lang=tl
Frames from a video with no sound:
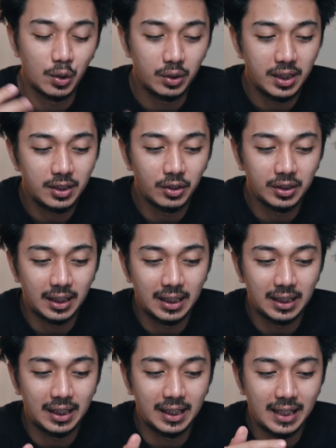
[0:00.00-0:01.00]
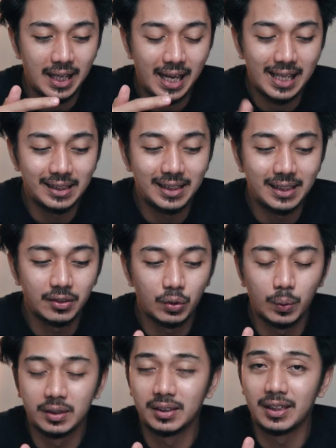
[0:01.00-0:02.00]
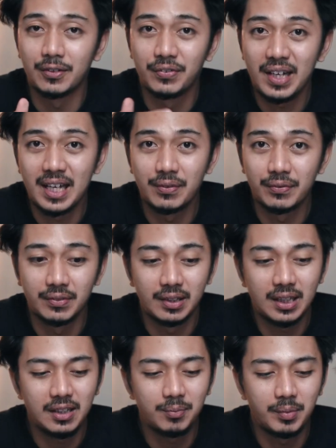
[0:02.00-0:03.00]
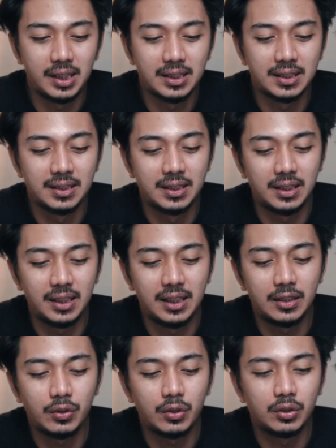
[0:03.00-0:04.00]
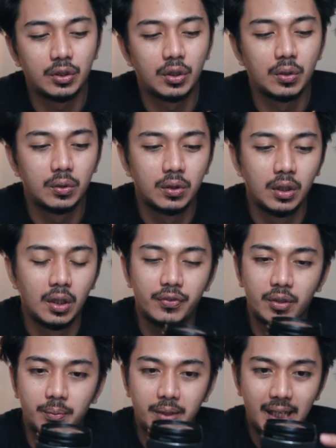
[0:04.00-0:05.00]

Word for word: So dito nakalagay 18 to 135. That means it could go from